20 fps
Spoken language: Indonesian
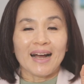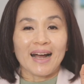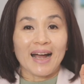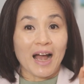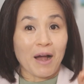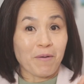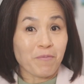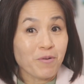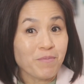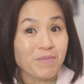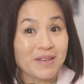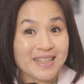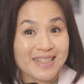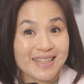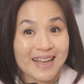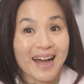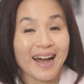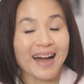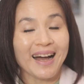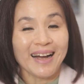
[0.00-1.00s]
Kamu
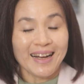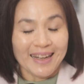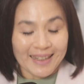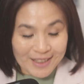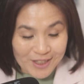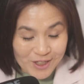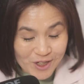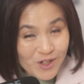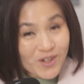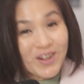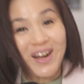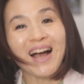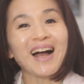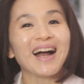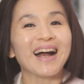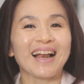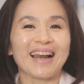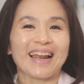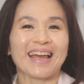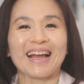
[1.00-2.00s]
bisa juga
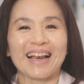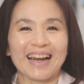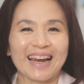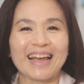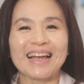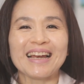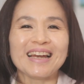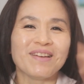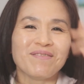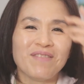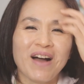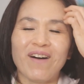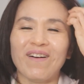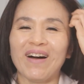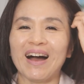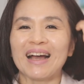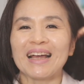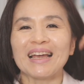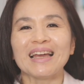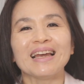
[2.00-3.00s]
klik link di
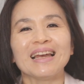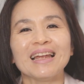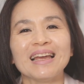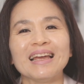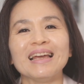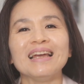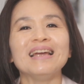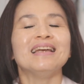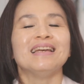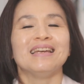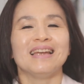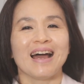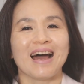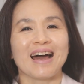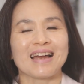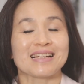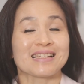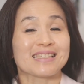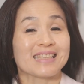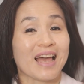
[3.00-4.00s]
bawah ini
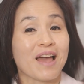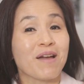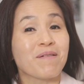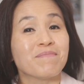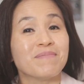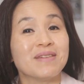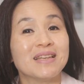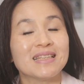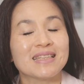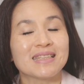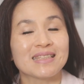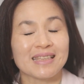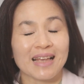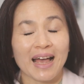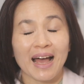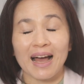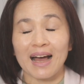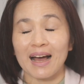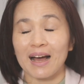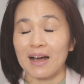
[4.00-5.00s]
dan saya
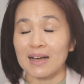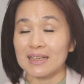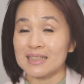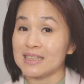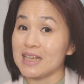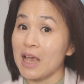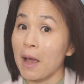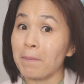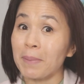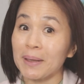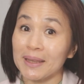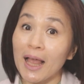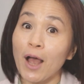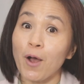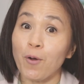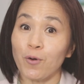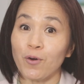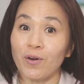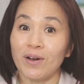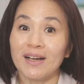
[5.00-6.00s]
bisa uh, siapa
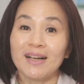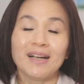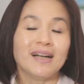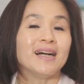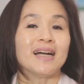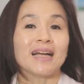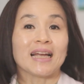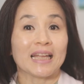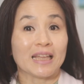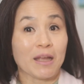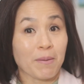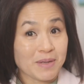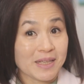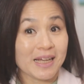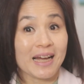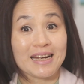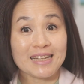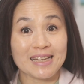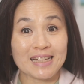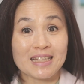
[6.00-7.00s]
tahu kita bisa
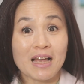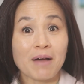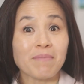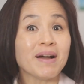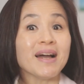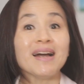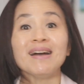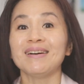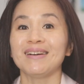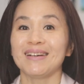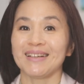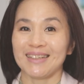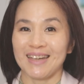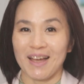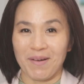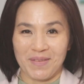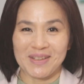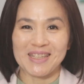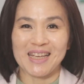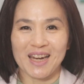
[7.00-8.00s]
kerjasama
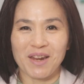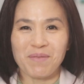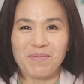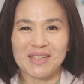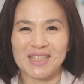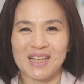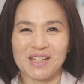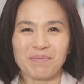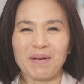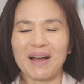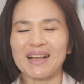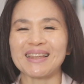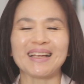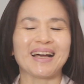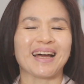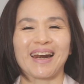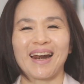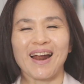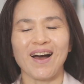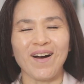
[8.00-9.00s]
dan menjadi bisnis
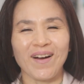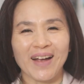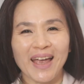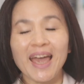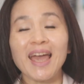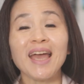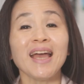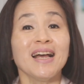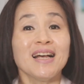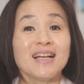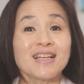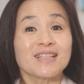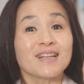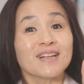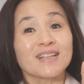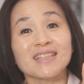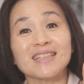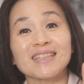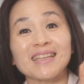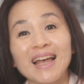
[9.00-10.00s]
partner. Oke, okay? so
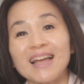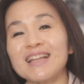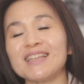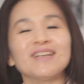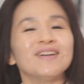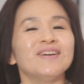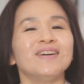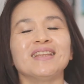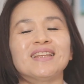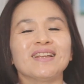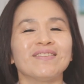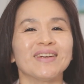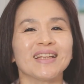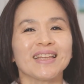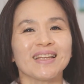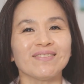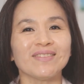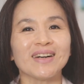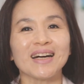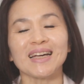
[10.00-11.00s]
stay tune
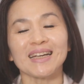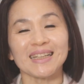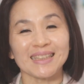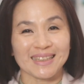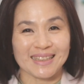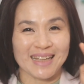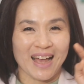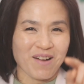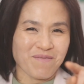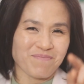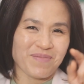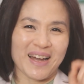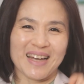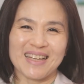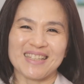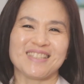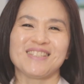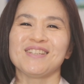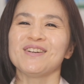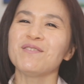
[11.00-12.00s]
teman-teman. Sampai
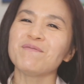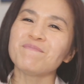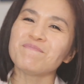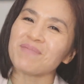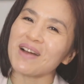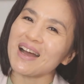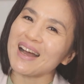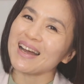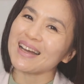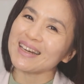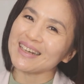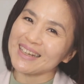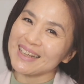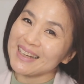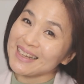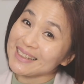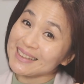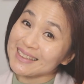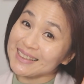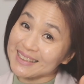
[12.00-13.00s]
jumpa
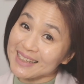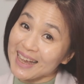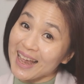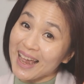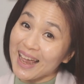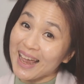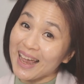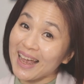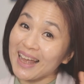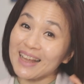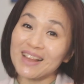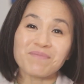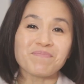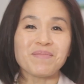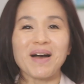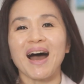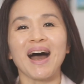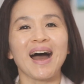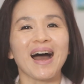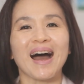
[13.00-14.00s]
di chat.
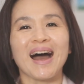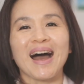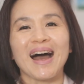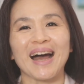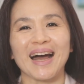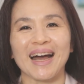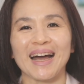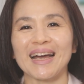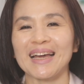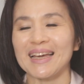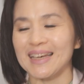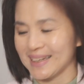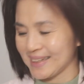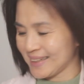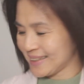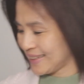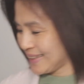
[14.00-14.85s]
Bye.